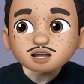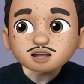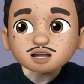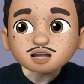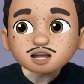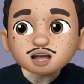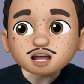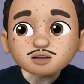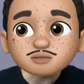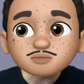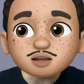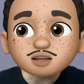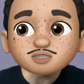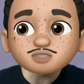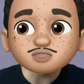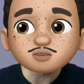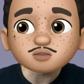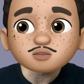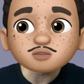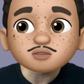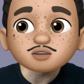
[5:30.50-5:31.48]

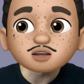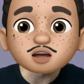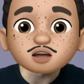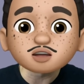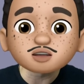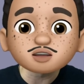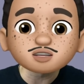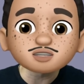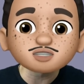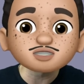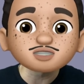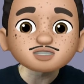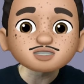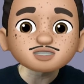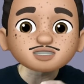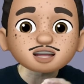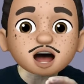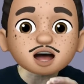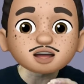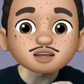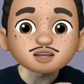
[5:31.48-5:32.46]
일반적으로 러를
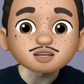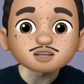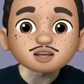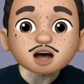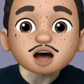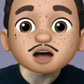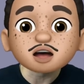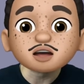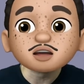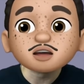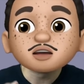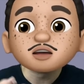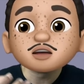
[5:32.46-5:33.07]
쓰지 않는다.